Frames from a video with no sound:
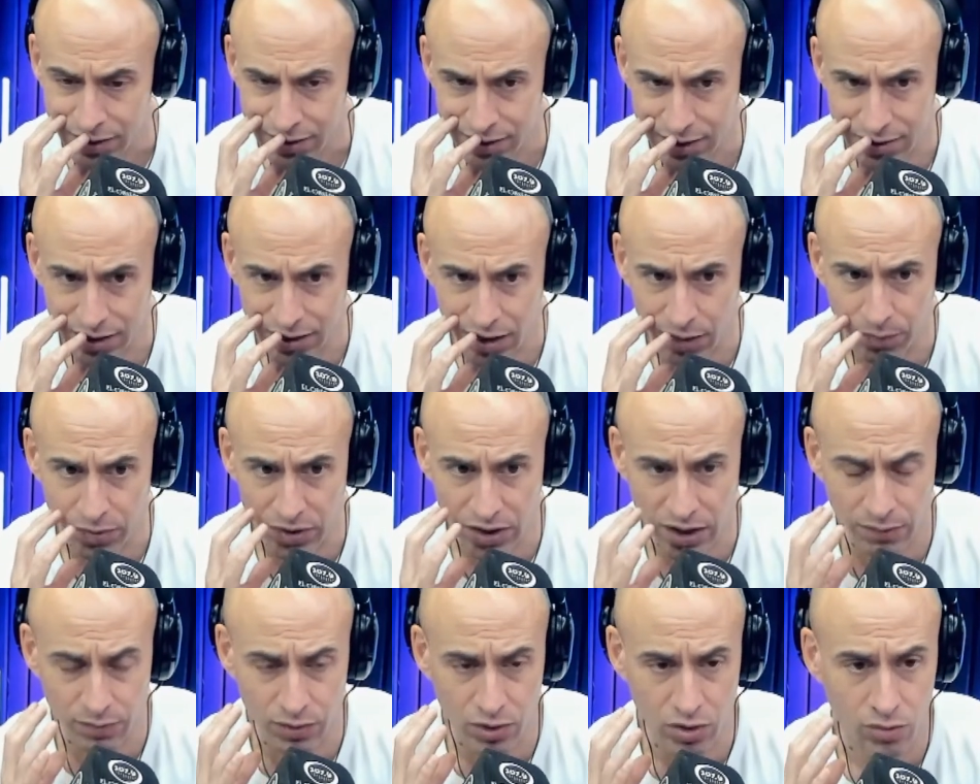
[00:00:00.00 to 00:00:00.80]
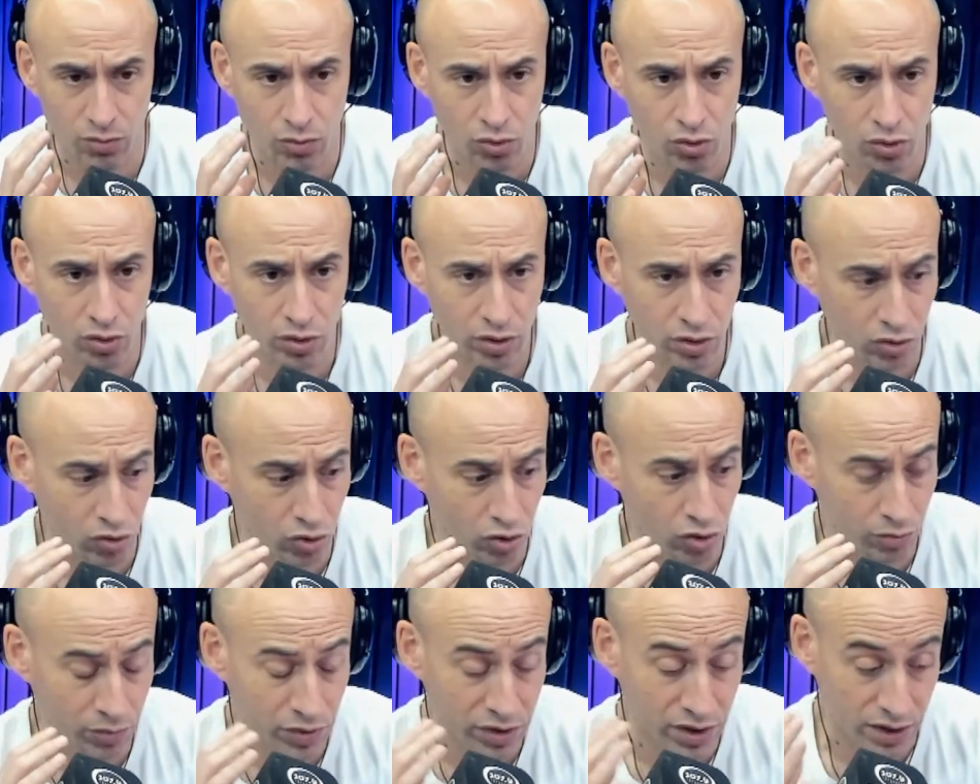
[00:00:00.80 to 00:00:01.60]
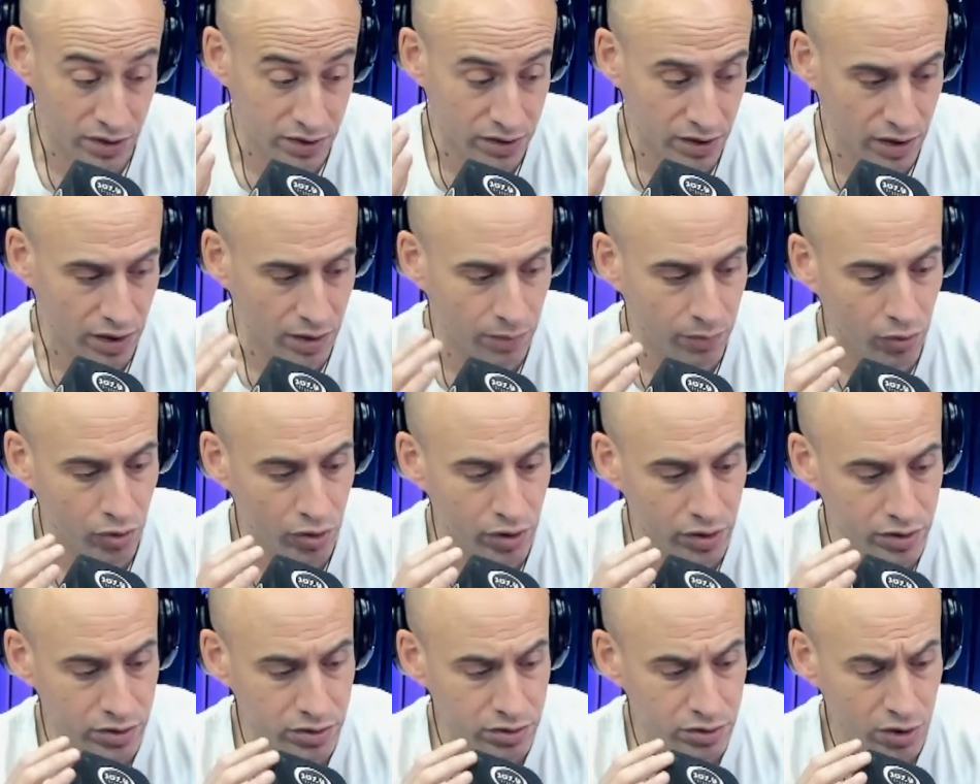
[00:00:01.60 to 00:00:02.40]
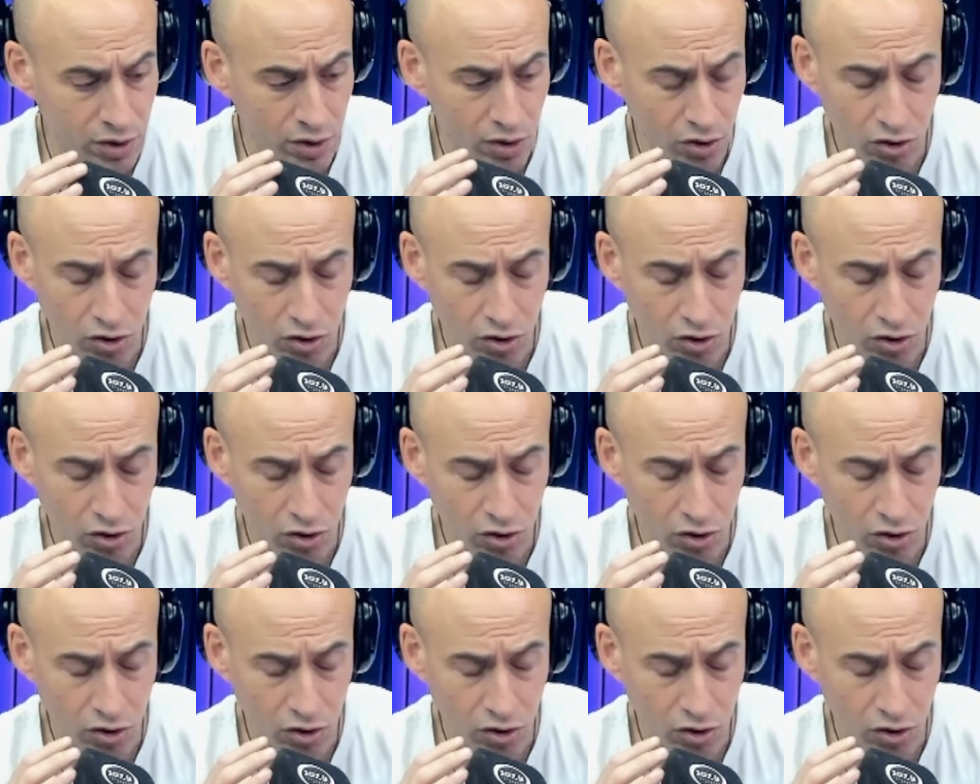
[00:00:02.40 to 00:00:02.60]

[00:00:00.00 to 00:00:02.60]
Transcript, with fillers: Trata de explicarme como economista, si es que puedes